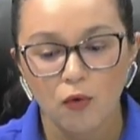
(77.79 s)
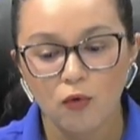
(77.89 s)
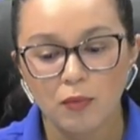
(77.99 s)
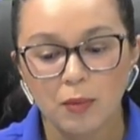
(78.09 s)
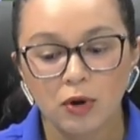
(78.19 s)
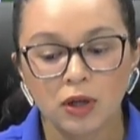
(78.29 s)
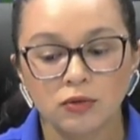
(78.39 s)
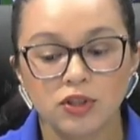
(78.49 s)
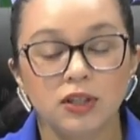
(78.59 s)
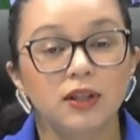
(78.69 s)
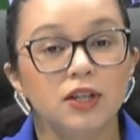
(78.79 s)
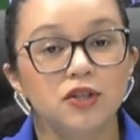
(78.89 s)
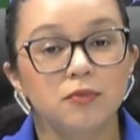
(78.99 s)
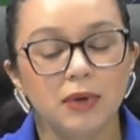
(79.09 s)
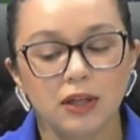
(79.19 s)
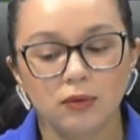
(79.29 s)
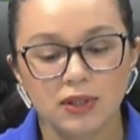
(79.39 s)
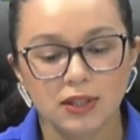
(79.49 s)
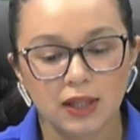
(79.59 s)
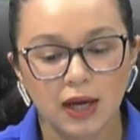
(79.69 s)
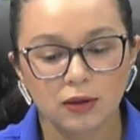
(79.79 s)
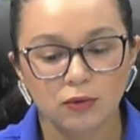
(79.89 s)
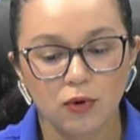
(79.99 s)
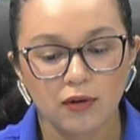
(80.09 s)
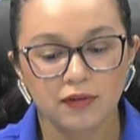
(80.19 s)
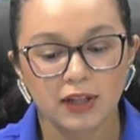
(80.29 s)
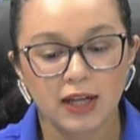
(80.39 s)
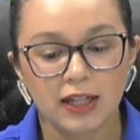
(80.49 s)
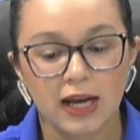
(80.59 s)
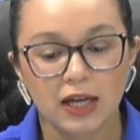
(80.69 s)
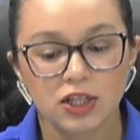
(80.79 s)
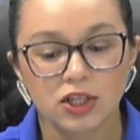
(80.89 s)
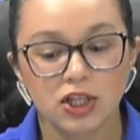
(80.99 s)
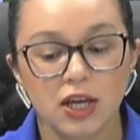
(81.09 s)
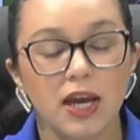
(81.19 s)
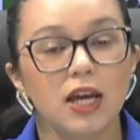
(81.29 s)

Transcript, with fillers: um memorando de entendimento assinado com a finalidade de